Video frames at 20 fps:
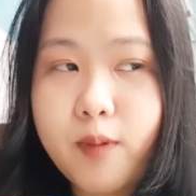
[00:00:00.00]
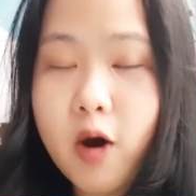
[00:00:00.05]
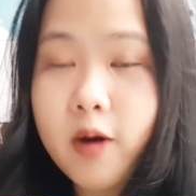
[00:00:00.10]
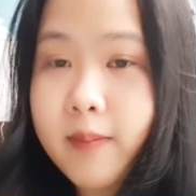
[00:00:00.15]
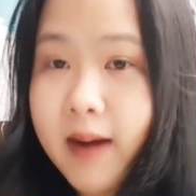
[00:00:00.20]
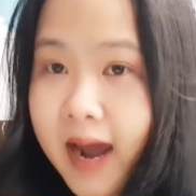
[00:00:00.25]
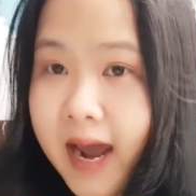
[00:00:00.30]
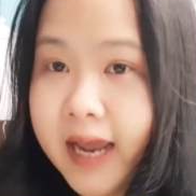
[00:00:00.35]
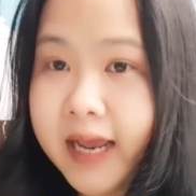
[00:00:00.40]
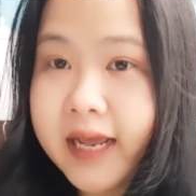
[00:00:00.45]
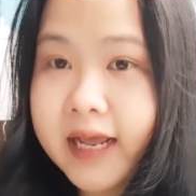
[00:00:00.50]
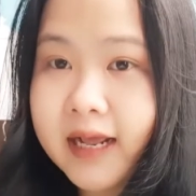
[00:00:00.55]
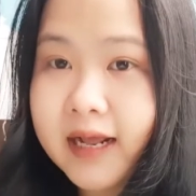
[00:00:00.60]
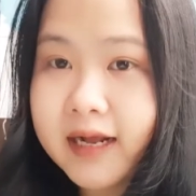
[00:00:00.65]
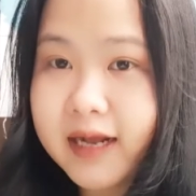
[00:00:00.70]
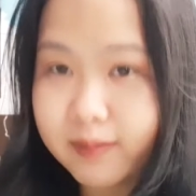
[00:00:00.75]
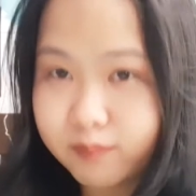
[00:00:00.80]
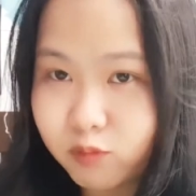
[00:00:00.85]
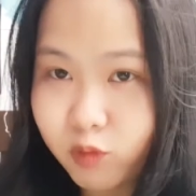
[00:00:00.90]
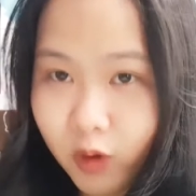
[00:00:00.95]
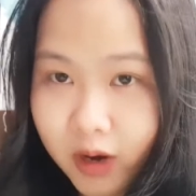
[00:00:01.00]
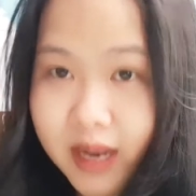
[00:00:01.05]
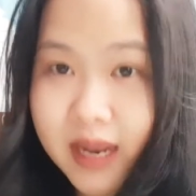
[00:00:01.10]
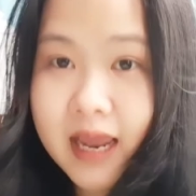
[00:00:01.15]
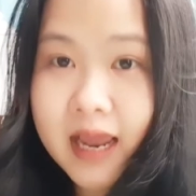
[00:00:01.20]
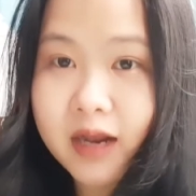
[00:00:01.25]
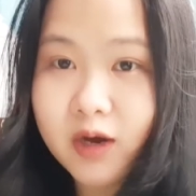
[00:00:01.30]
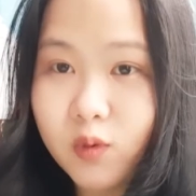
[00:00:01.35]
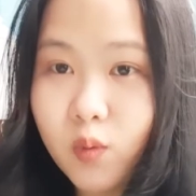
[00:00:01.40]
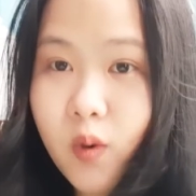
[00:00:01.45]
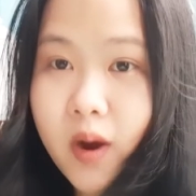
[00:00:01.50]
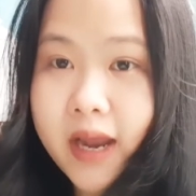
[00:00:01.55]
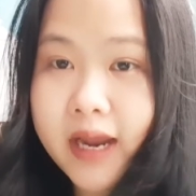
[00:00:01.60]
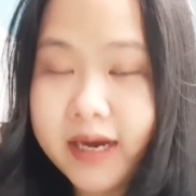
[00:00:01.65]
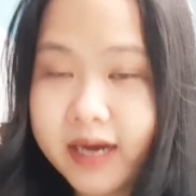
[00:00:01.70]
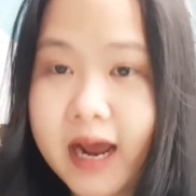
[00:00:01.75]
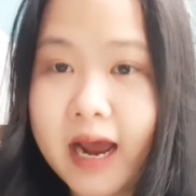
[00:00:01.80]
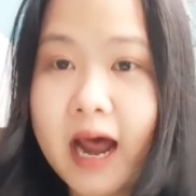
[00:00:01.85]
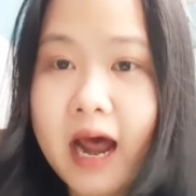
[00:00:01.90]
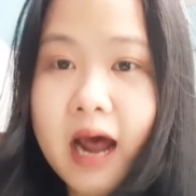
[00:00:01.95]
ปลอดภัยกับตัวเองด้วย
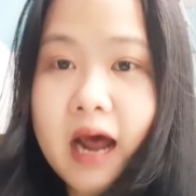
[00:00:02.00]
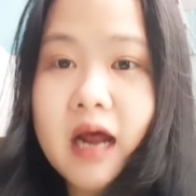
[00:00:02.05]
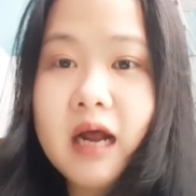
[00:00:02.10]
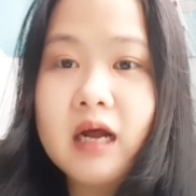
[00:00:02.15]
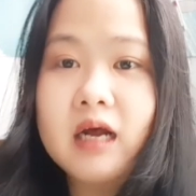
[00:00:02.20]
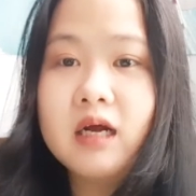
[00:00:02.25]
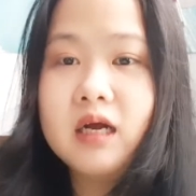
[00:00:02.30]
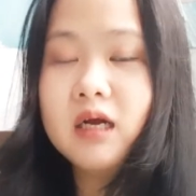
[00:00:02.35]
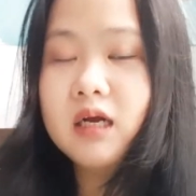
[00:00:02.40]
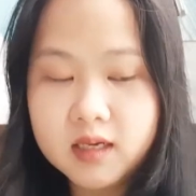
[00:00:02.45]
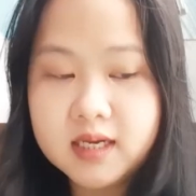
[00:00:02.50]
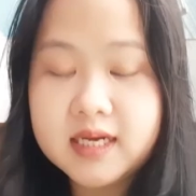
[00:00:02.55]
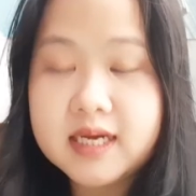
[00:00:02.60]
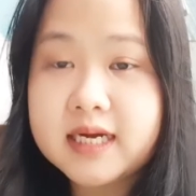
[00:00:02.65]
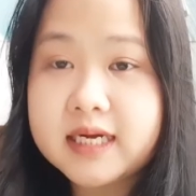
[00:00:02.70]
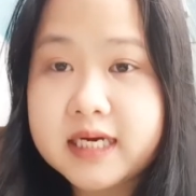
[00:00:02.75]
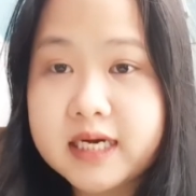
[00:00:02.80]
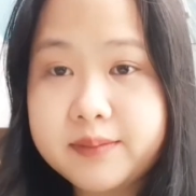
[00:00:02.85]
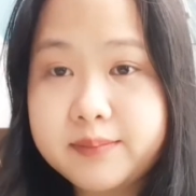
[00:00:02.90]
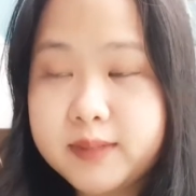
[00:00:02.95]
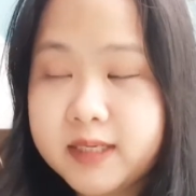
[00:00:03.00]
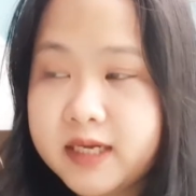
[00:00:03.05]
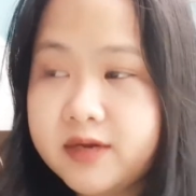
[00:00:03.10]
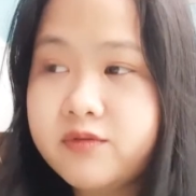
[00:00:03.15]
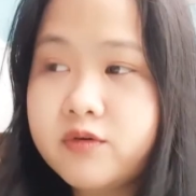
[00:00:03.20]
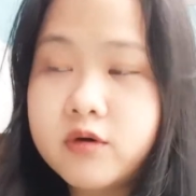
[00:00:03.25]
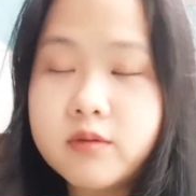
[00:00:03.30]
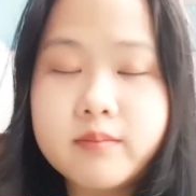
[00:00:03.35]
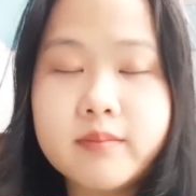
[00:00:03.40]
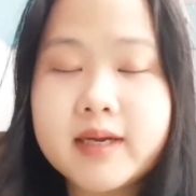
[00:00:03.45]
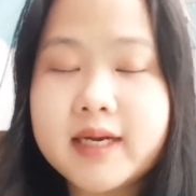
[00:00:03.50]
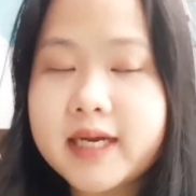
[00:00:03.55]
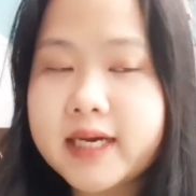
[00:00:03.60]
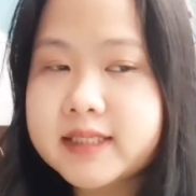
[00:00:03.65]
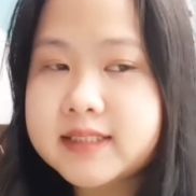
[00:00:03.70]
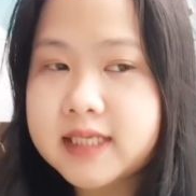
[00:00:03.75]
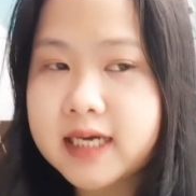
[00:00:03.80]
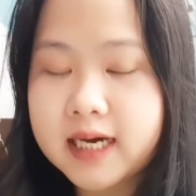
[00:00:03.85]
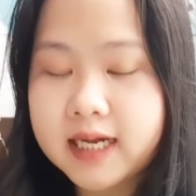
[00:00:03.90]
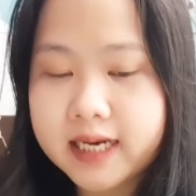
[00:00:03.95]
นะคะคลิปนี้ฝนไม่
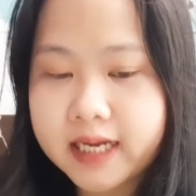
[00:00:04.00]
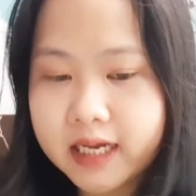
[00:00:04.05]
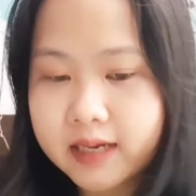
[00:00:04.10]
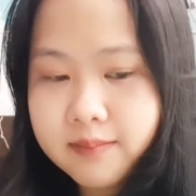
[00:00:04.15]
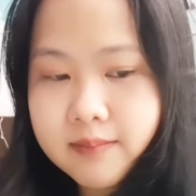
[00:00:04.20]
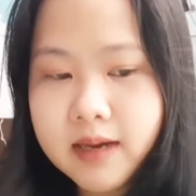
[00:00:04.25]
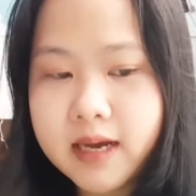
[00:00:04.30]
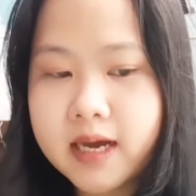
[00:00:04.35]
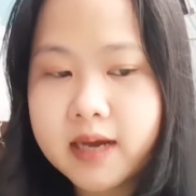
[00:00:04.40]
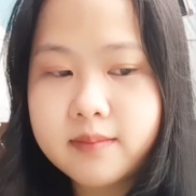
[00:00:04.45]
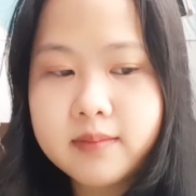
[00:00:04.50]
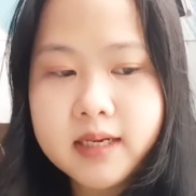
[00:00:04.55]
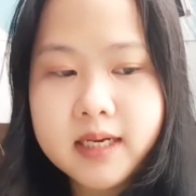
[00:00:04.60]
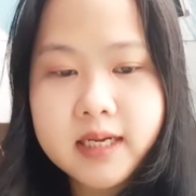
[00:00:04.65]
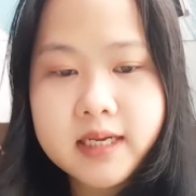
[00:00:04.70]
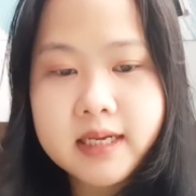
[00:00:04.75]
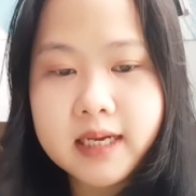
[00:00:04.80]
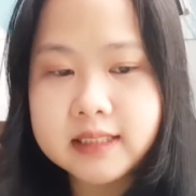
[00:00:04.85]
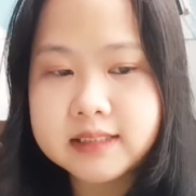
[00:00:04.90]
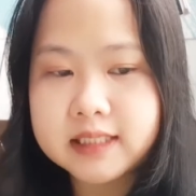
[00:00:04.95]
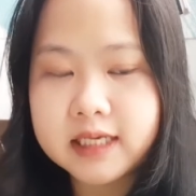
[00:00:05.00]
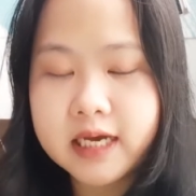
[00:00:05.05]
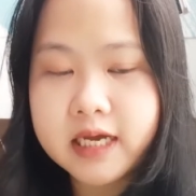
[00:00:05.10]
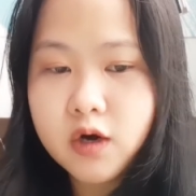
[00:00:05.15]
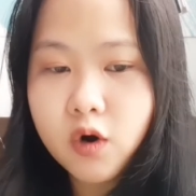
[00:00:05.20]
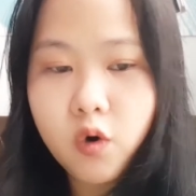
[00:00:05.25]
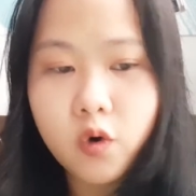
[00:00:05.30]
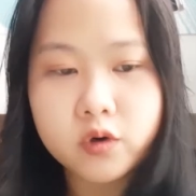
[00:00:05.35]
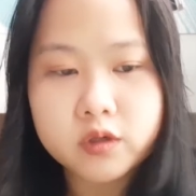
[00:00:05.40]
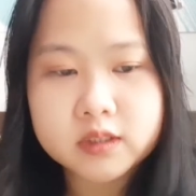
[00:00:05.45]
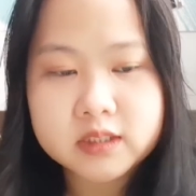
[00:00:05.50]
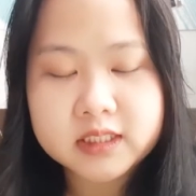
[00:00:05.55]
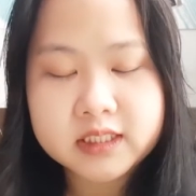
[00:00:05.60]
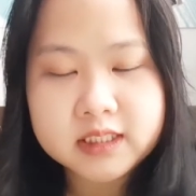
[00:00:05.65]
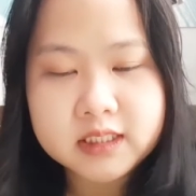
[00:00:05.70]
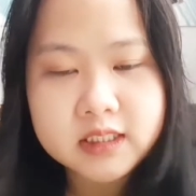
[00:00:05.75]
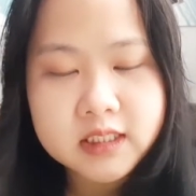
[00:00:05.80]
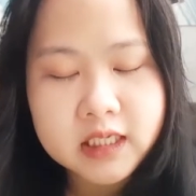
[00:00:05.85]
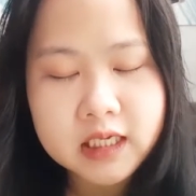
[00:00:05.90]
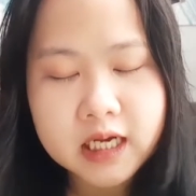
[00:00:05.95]
ได้จะอะไรมากไม่ได้อยากจะให้คน
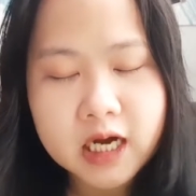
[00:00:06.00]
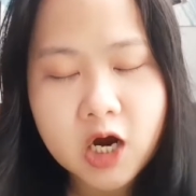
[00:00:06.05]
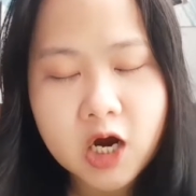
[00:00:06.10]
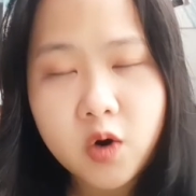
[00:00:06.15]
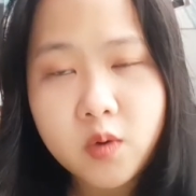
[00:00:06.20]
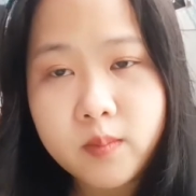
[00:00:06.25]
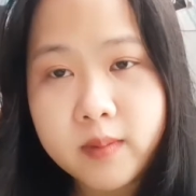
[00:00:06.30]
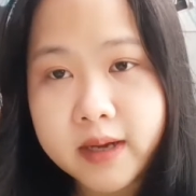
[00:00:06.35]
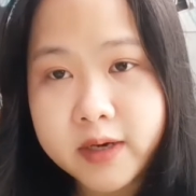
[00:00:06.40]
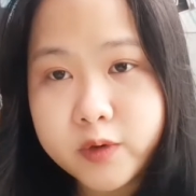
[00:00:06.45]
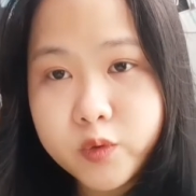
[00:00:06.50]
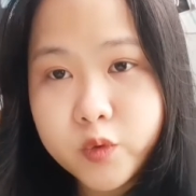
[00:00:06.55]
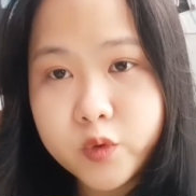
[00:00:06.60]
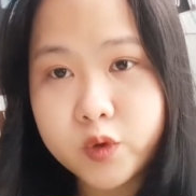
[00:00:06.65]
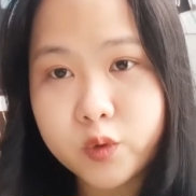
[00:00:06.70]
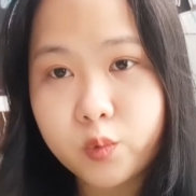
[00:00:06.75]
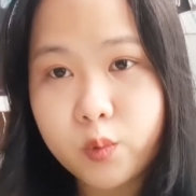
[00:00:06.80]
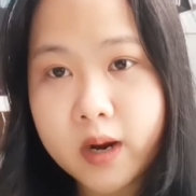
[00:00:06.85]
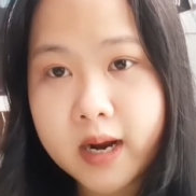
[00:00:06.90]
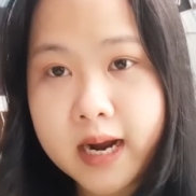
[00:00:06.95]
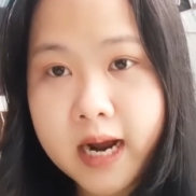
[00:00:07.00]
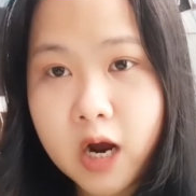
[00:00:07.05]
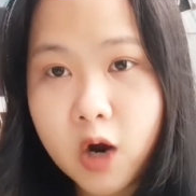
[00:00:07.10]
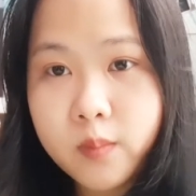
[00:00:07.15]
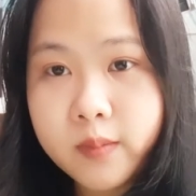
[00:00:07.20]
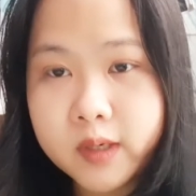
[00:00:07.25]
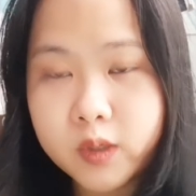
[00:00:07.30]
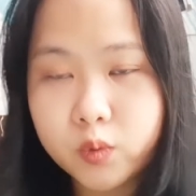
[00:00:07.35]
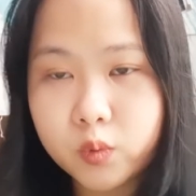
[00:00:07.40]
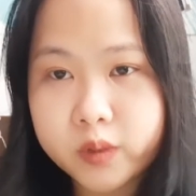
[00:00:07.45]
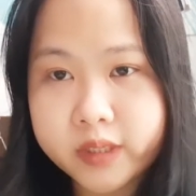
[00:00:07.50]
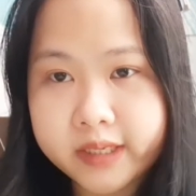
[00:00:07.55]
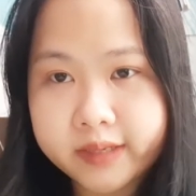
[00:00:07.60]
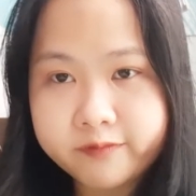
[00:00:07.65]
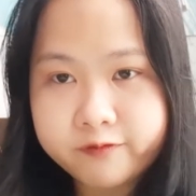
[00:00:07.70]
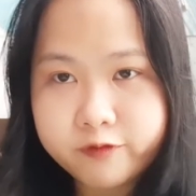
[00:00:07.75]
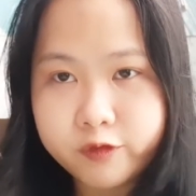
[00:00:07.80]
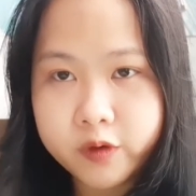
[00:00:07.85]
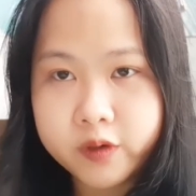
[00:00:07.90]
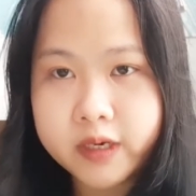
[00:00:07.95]
ที่เข้ามาดูหรือว่าเข้ามาดูค
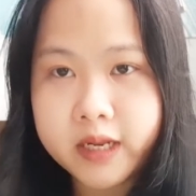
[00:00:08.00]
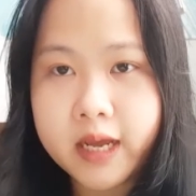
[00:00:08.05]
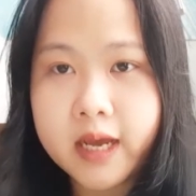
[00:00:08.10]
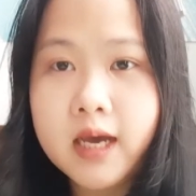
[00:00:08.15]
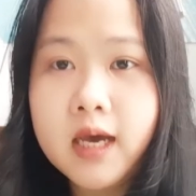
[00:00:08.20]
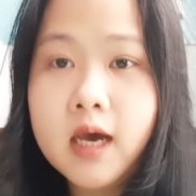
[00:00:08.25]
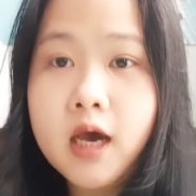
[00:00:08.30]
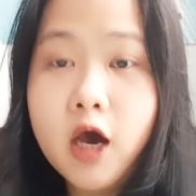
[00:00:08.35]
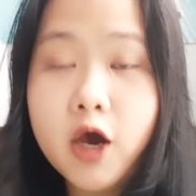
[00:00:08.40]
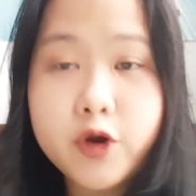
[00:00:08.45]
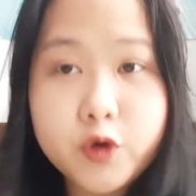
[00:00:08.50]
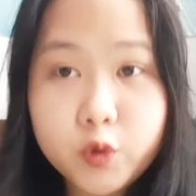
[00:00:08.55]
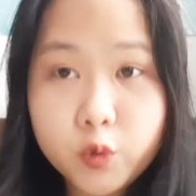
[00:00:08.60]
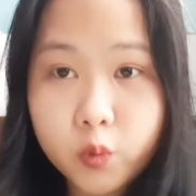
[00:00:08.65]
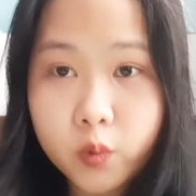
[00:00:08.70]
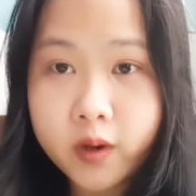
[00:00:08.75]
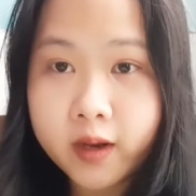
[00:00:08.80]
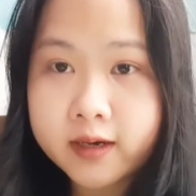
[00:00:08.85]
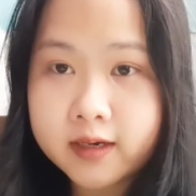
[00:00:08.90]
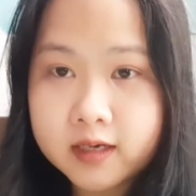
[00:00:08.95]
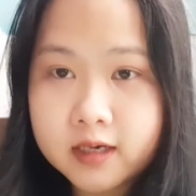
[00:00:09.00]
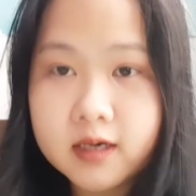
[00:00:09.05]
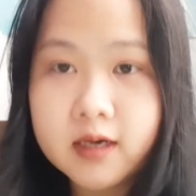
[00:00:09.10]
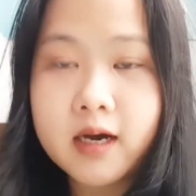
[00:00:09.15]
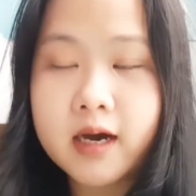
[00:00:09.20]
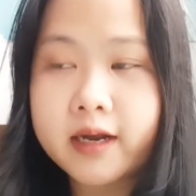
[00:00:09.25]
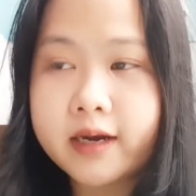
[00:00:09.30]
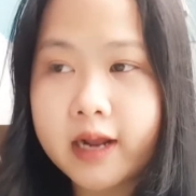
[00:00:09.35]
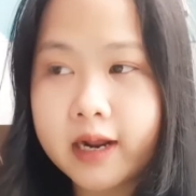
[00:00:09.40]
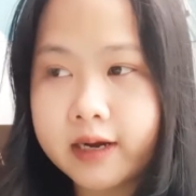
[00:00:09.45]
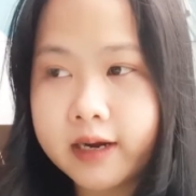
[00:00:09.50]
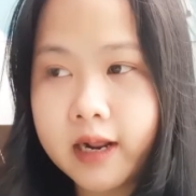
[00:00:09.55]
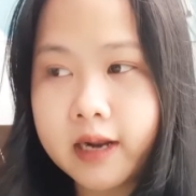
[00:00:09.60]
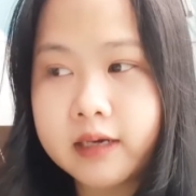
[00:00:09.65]
ลิปฝนเนี่ยดูกันเยอะขนาด